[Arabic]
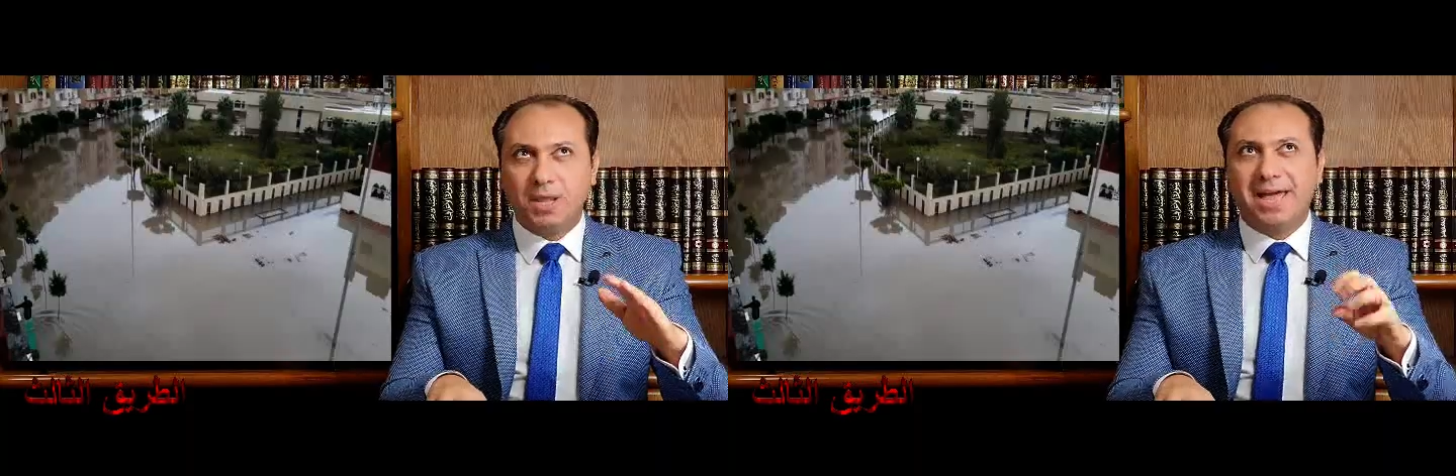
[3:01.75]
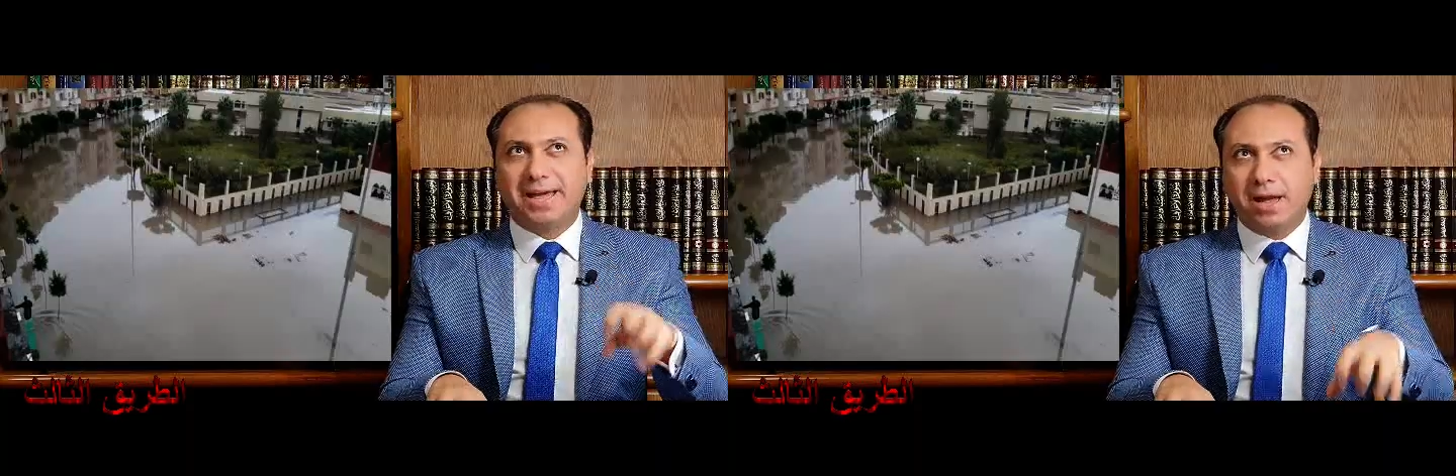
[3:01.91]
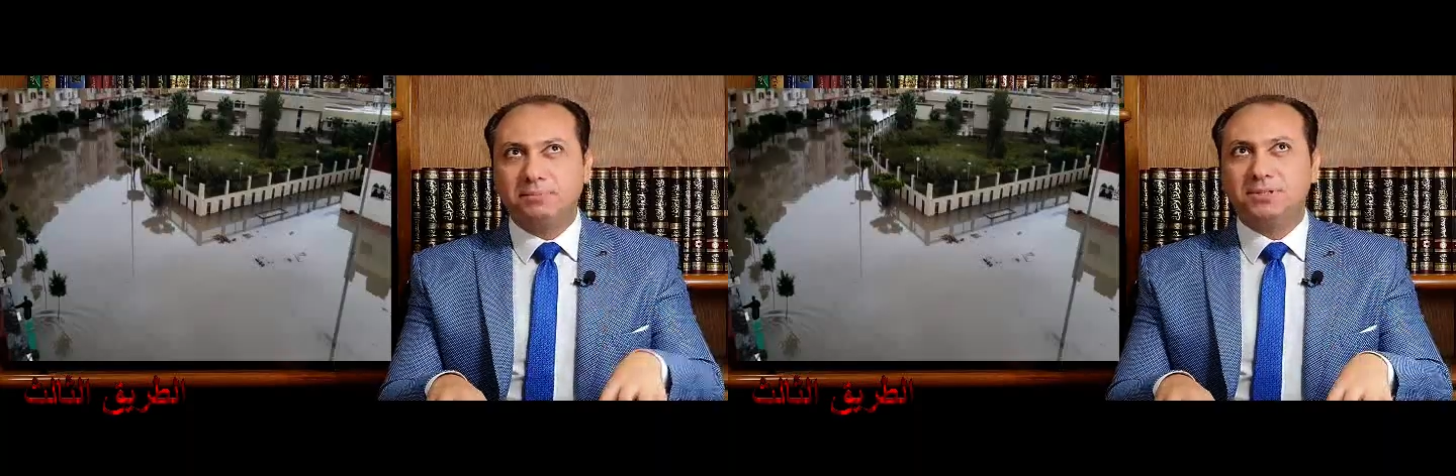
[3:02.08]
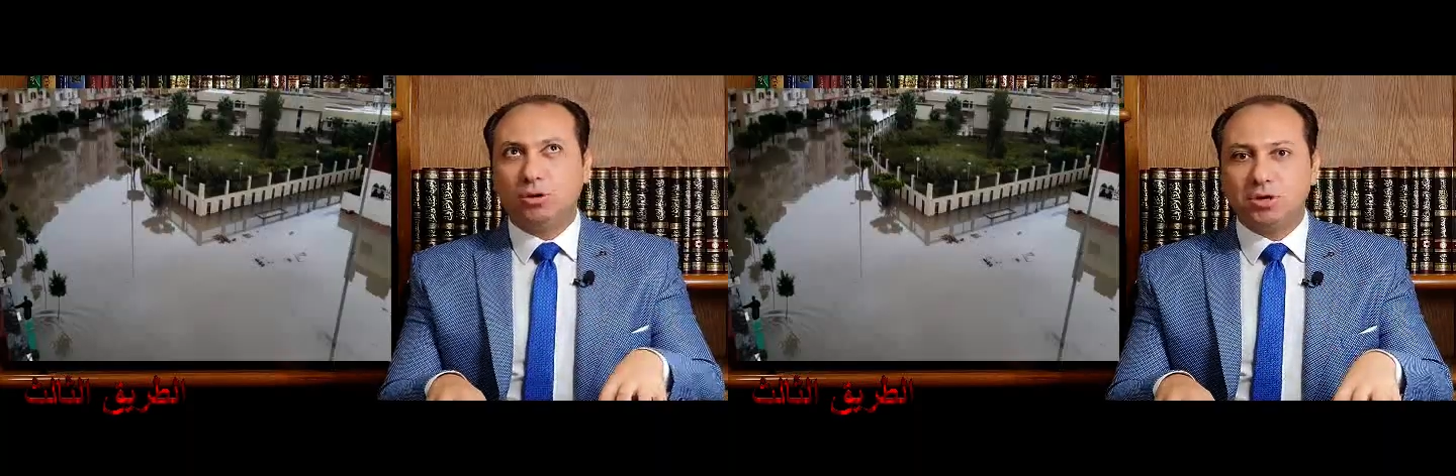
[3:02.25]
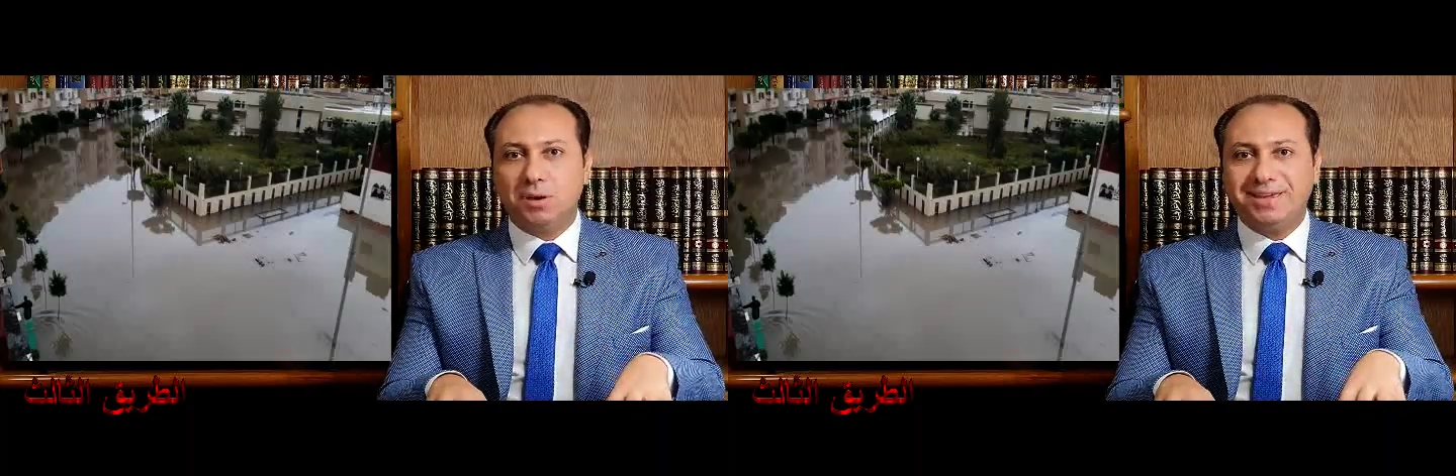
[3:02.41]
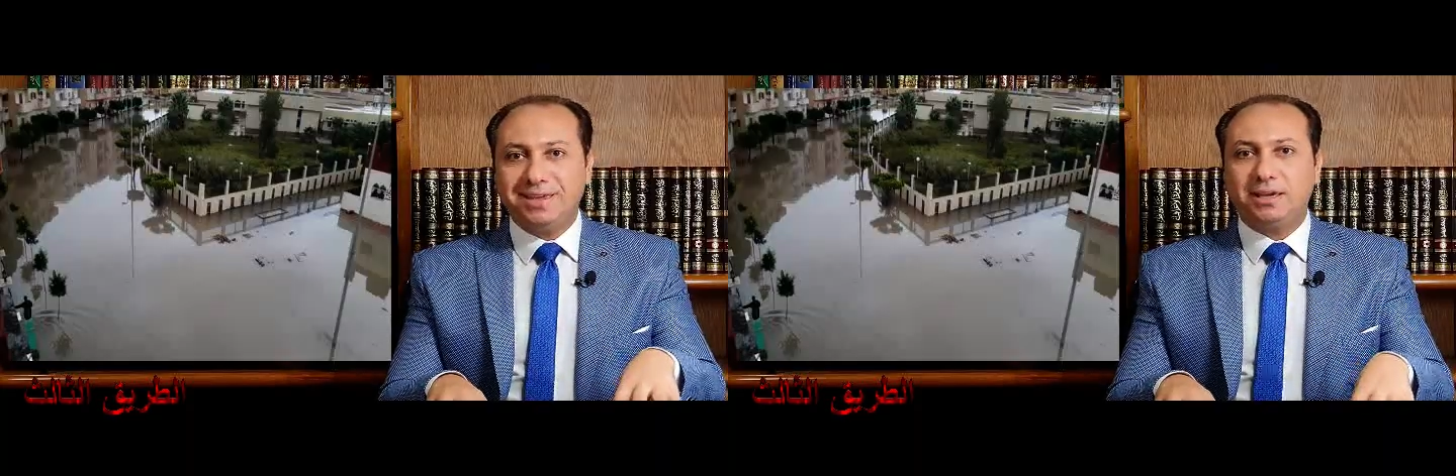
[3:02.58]

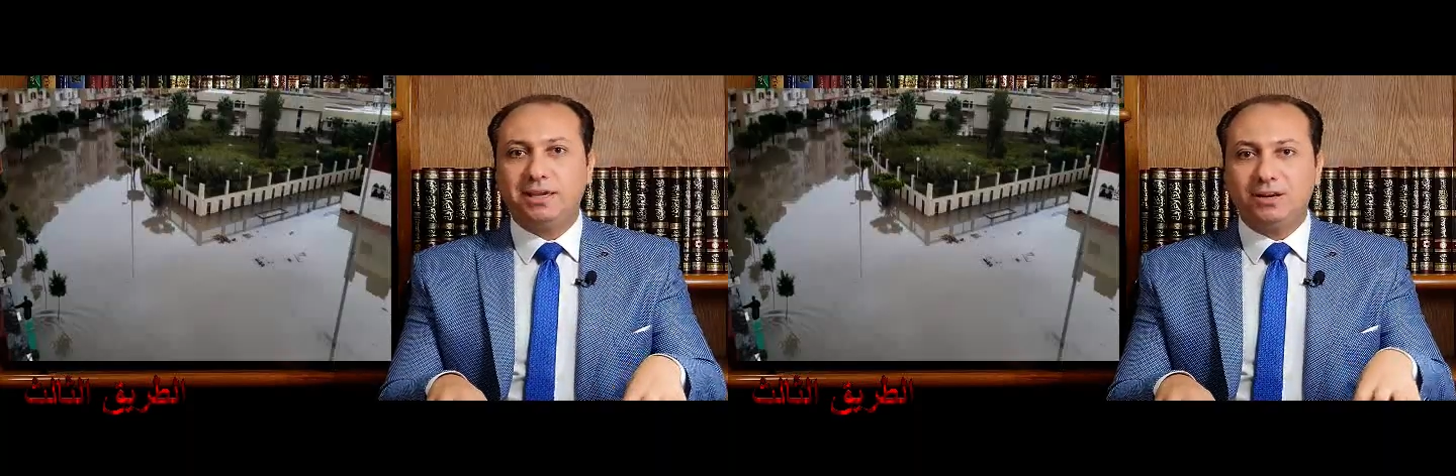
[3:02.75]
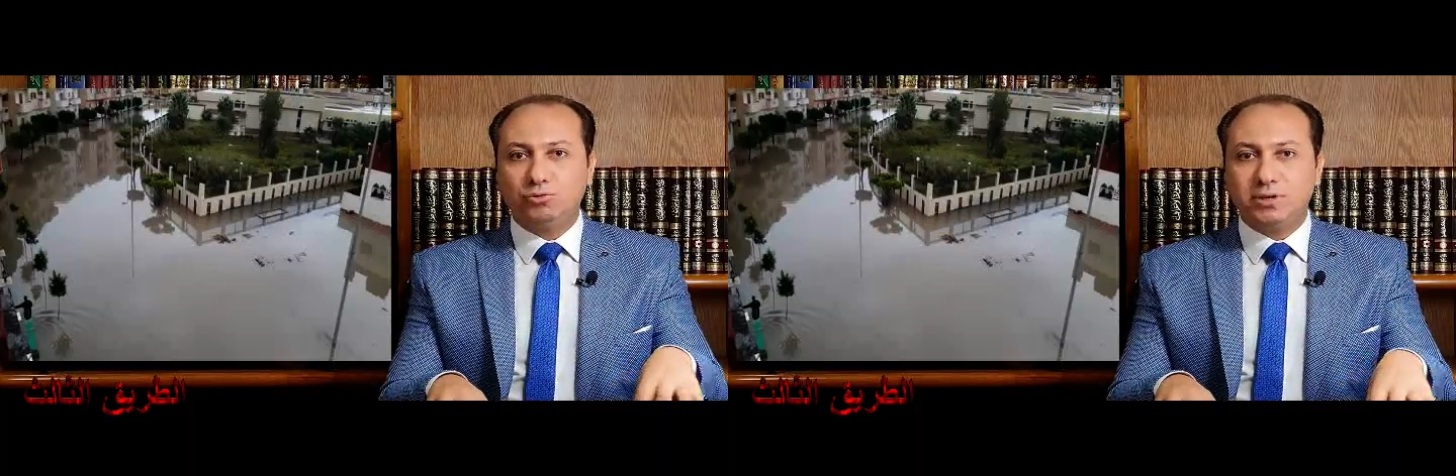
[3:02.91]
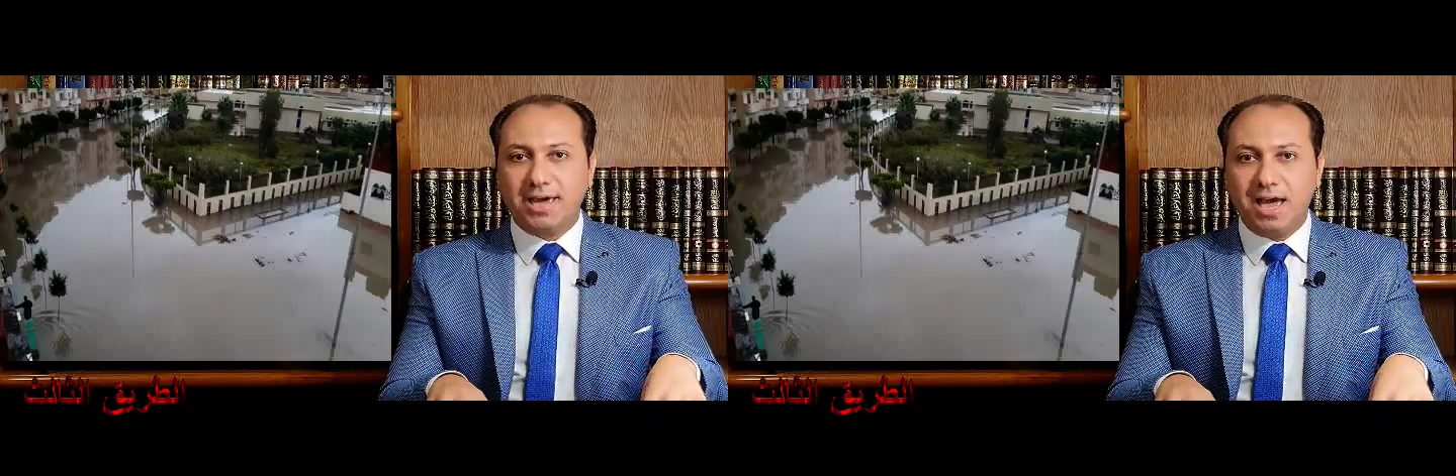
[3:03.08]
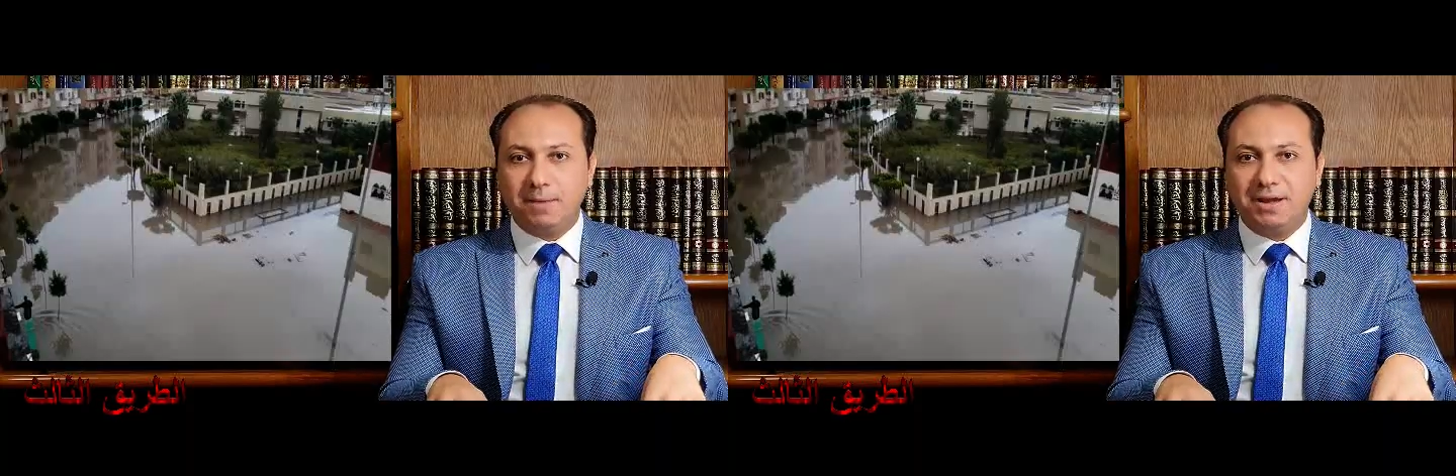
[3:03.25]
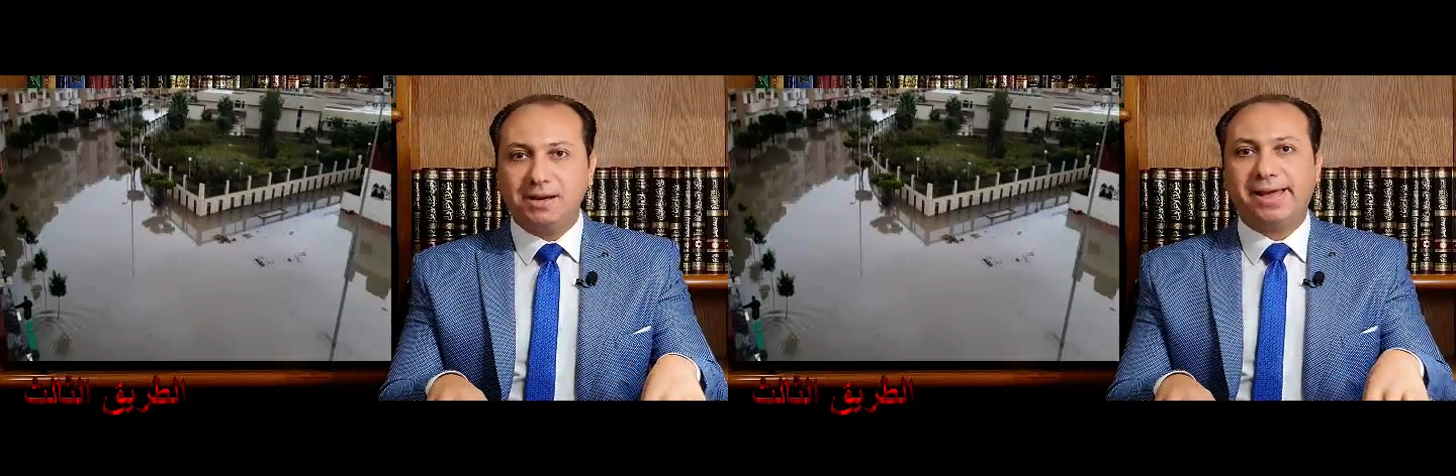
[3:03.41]
75 كيلو ذهابا